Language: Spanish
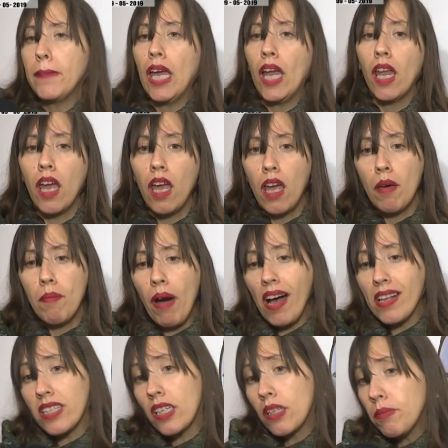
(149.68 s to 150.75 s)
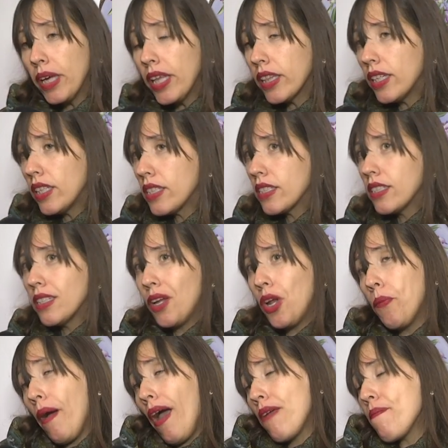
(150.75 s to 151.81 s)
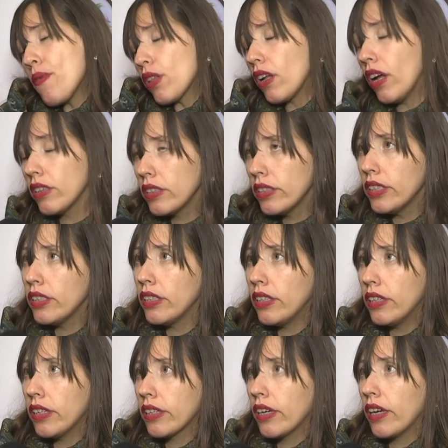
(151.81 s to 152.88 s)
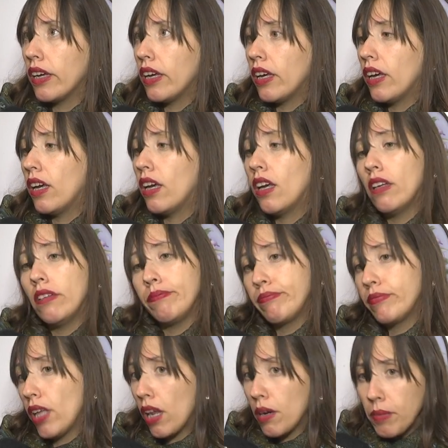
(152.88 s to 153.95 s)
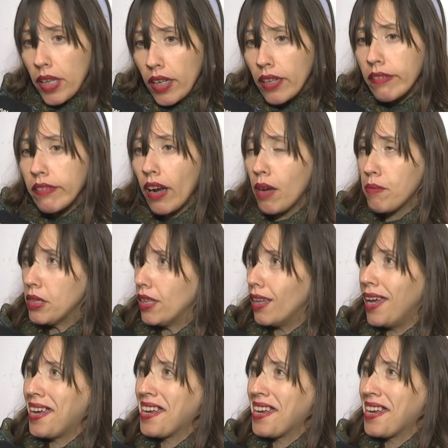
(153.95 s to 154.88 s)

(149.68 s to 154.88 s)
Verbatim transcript: Bien, eh, básicamente lo más importante es que termine el trámite